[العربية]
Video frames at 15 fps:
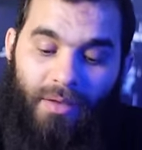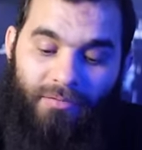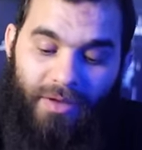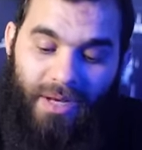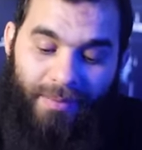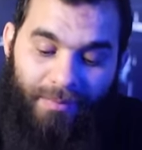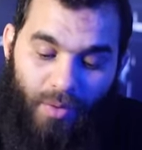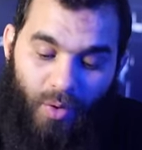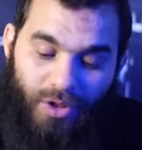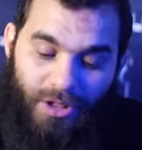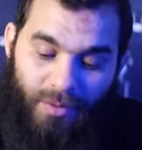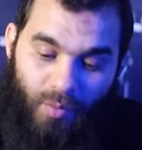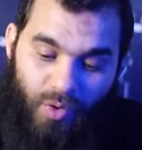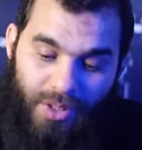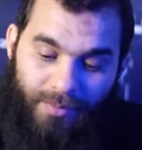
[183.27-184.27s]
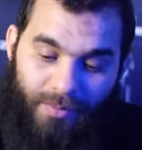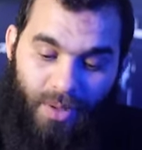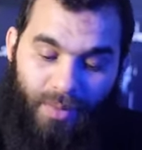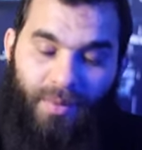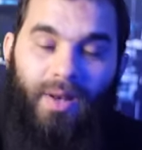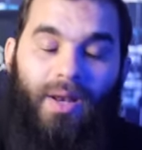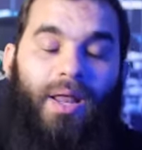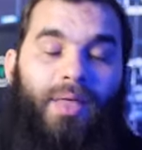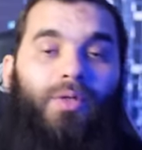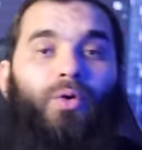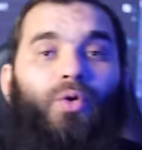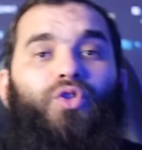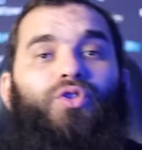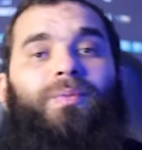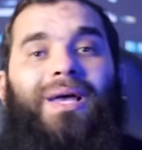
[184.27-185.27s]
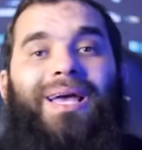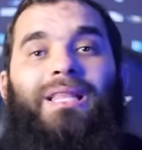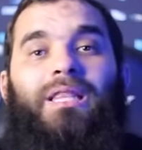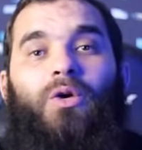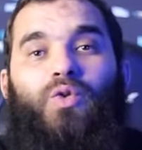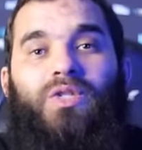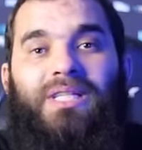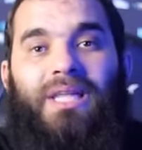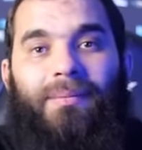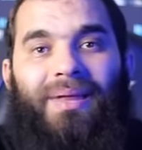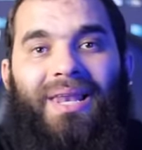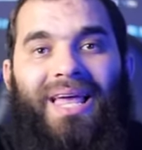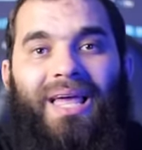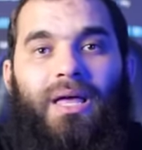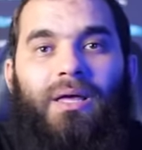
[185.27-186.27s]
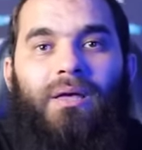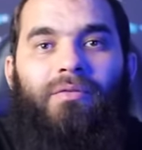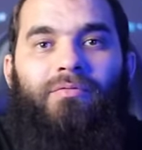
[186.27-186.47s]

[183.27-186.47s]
فلما وجد موسى بن عمران هذه العشبه خاتها واستعملها